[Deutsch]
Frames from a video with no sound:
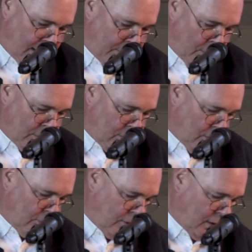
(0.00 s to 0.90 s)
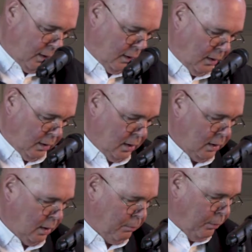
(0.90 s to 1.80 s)
Heilbronn künftig ihr
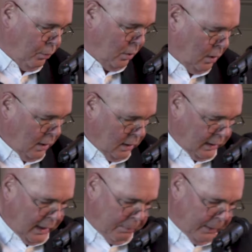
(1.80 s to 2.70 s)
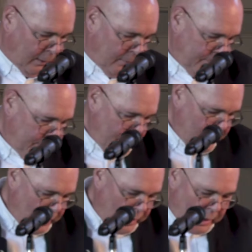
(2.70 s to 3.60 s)
Debüt geben.
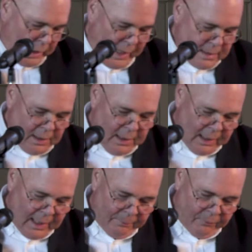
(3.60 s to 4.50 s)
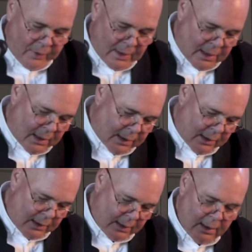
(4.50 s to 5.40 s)
Also hier haben wir
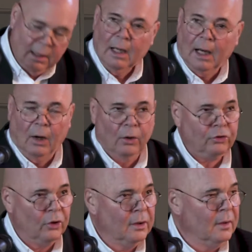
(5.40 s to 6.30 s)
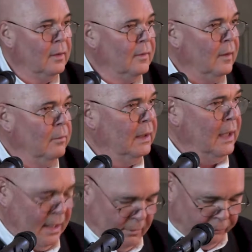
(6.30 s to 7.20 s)
auch schon
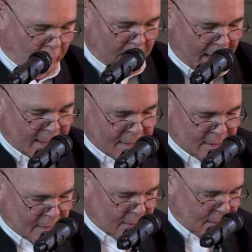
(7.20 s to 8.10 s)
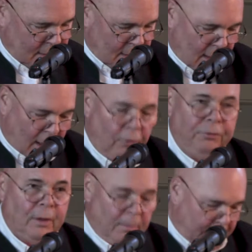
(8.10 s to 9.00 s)
Seminarformate
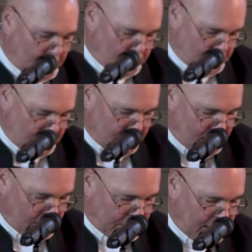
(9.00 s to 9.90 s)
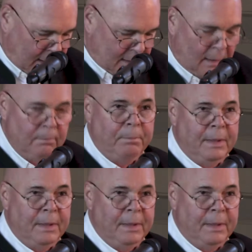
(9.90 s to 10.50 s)
aufgebaut und etabliert, den